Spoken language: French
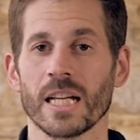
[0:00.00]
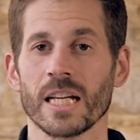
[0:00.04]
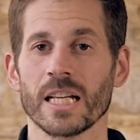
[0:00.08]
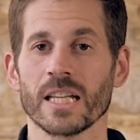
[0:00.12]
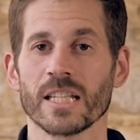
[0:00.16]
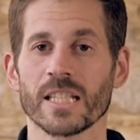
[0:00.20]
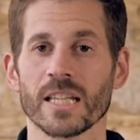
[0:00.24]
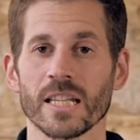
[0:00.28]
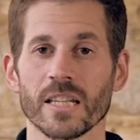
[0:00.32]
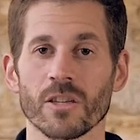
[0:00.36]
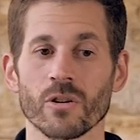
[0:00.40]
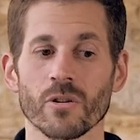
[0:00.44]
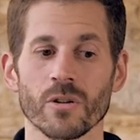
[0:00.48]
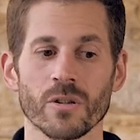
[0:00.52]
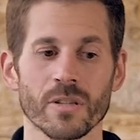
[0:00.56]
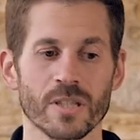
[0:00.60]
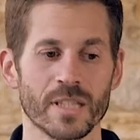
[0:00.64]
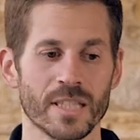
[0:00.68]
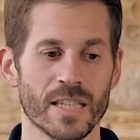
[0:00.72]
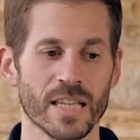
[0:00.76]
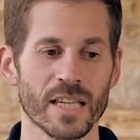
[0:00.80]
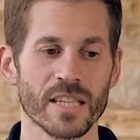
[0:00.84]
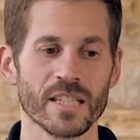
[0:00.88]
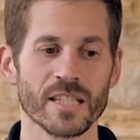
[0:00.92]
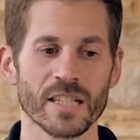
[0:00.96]
c'est de
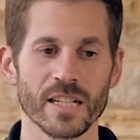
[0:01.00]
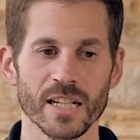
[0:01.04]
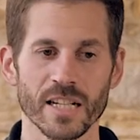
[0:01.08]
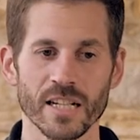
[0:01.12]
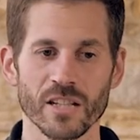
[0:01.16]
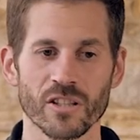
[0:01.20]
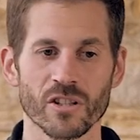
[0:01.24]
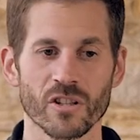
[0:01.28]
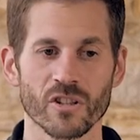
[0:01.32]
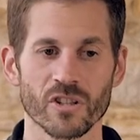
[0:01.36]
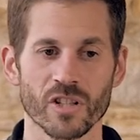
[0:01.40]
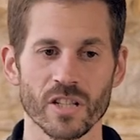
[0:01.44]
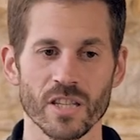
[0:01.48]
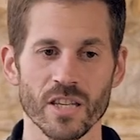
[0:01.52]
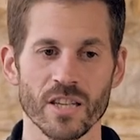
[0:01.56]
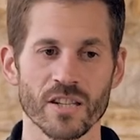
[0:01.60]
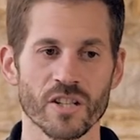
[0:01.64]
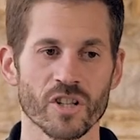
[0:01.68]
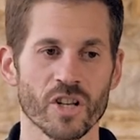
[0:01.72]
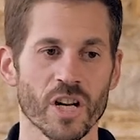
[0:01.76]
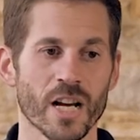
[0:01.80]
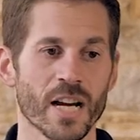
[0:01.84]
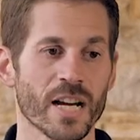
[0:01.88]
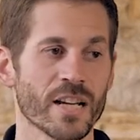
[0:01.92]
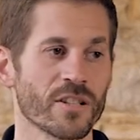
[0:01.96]
désirer ce que j'ai
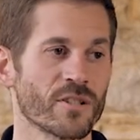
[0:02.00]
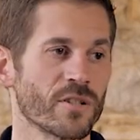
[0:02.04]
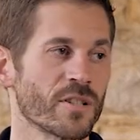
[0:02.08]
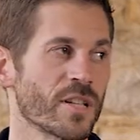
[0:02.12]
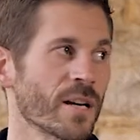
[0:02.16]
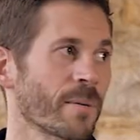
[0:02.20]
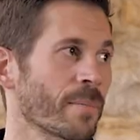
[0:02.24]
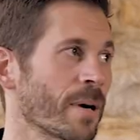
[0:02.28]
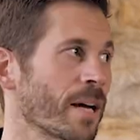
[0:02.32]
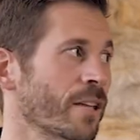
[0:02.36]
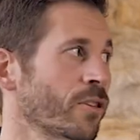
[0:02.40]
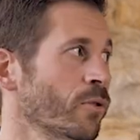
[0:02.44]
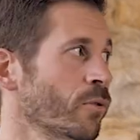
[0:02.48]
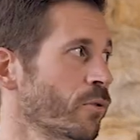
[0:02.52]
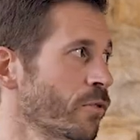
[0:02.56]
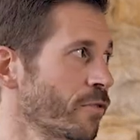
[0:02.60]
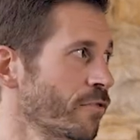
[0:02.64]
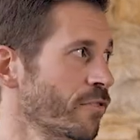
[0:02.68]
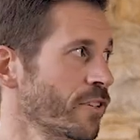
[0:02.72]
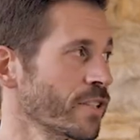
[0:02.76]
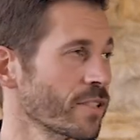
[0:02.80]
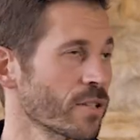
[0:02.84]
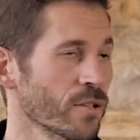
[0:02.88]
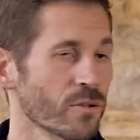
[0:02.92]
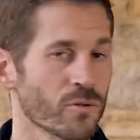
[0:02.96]
déjà et se dire, bah non, en
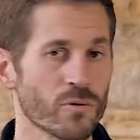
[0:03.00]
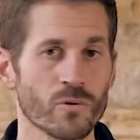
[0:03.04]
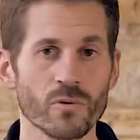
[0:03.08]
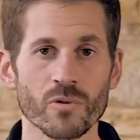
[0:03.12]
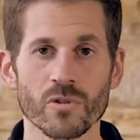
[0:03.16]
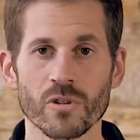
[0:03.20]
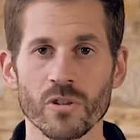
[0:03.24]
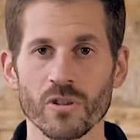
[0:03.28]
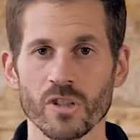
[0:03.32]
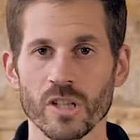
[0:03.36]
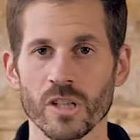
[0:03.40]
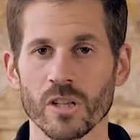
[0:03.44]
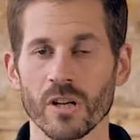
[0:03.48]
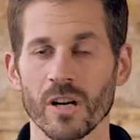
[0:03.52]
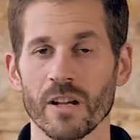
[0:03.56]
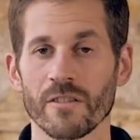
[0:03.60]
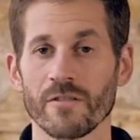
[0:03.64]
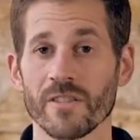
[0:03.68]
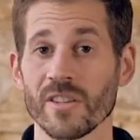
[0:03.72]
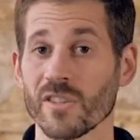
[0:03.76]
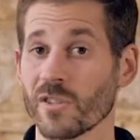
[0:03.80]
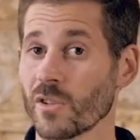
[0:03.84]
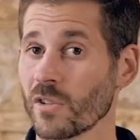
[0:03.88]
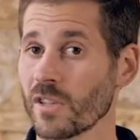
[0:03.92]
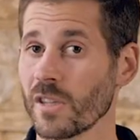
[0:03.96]
fait, tout ce que j'ai dans la
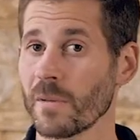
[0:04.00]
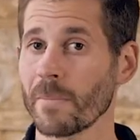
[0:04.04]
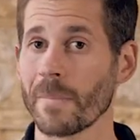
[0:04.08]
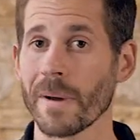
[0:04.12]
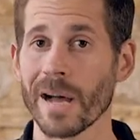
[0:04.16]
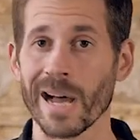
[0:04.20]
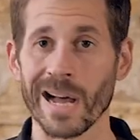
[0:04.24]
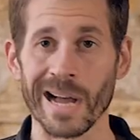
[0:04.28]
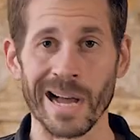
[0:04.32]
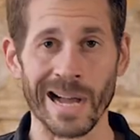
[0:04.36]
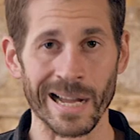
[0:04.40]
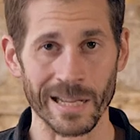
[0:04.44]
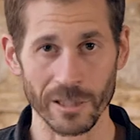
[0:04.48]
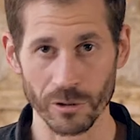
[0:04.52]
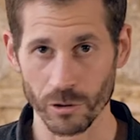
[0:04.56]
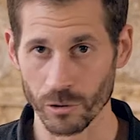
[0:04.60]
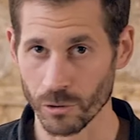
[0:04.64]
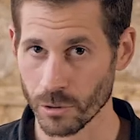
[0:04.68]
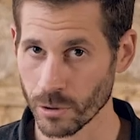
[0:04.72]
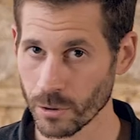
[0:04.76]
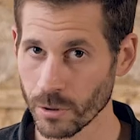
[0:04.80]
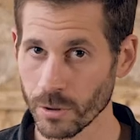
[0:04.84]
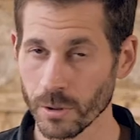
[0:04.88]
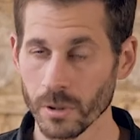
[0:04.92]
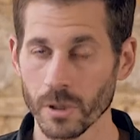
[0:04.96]
vie, ce n'est pas un
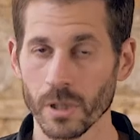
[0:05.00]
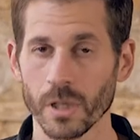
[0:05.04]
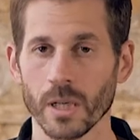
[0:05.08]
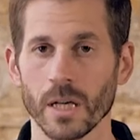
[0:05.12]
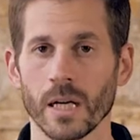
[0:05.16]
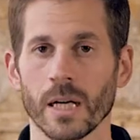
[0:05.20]
dû.